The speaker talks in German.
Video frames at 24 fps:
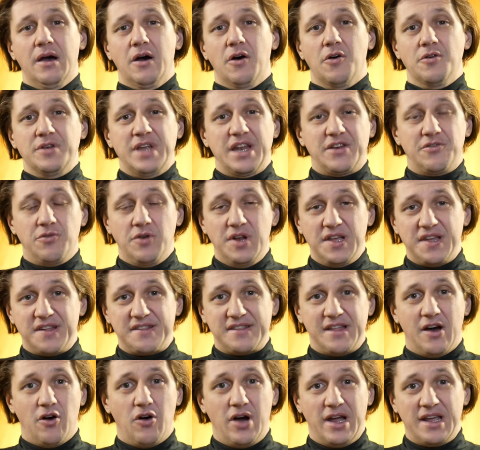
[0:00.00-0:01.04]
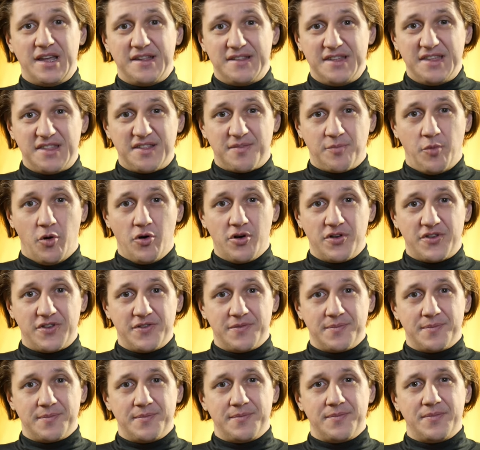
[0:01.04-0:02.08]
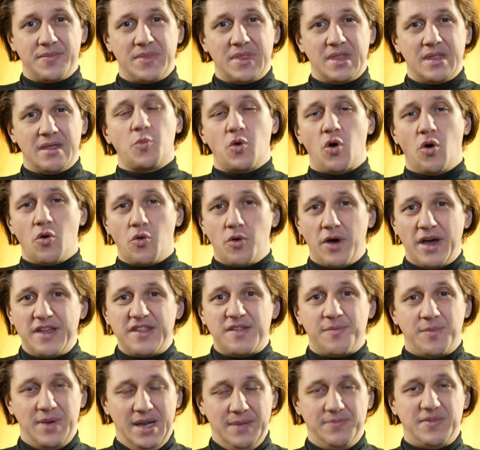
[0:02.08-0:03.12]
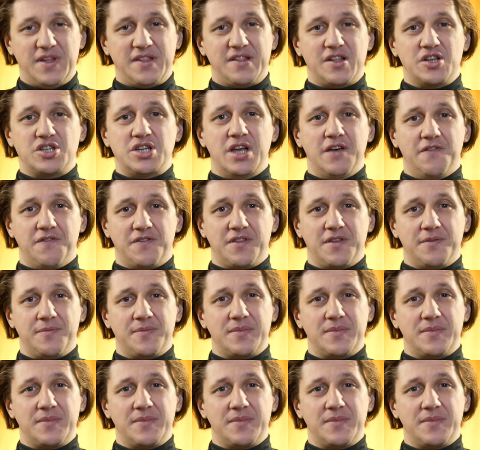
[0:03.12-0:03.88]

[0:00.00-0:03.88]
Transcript: Und natürlich ist da auch ein Gesichtspunkt, Konkurrenz belebt das Geschäft.